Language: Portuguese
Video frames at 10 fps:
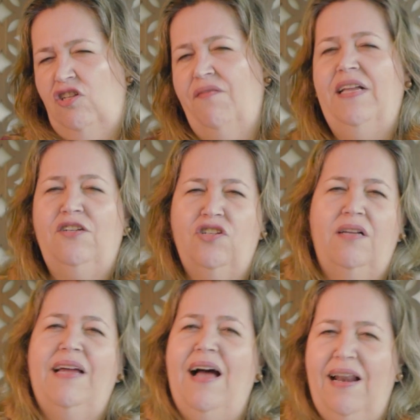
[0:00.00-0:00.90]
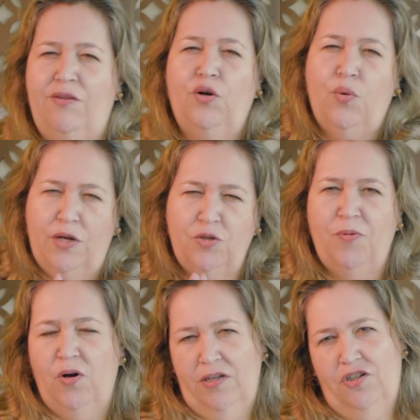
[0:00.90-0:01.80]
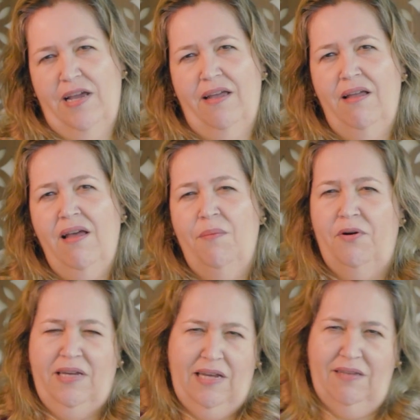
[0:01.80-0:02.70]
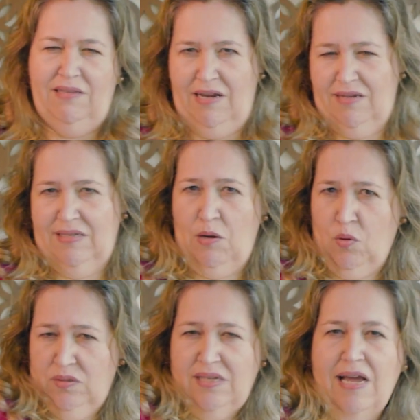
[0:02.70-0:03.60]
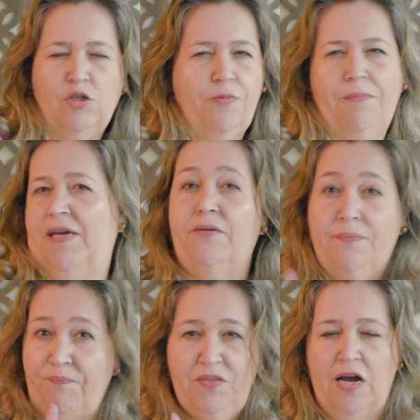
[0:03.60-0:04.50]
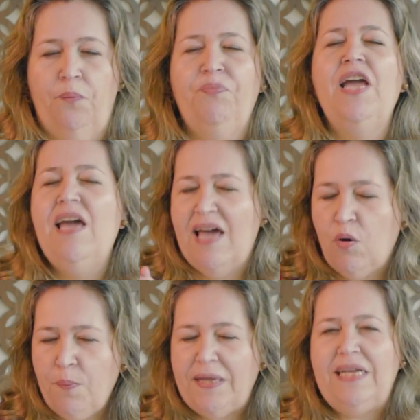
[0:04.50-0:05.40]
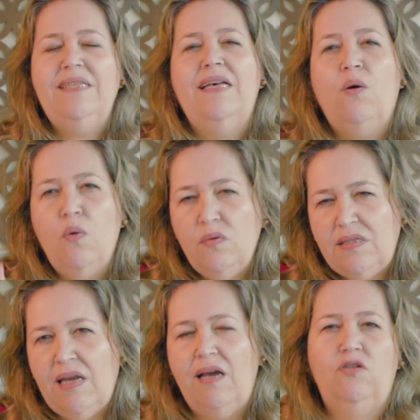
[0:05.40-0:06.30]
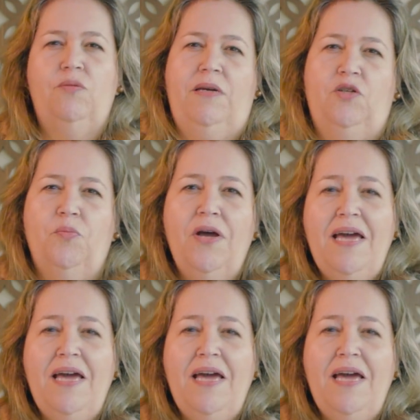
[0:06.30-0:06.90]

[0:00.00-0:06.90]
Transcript: Vocês devem estar achando, ah, ela trocou as bolas, né? Porque teria que ser inconsciente primeiro. Não. É a competência consciente mesmo.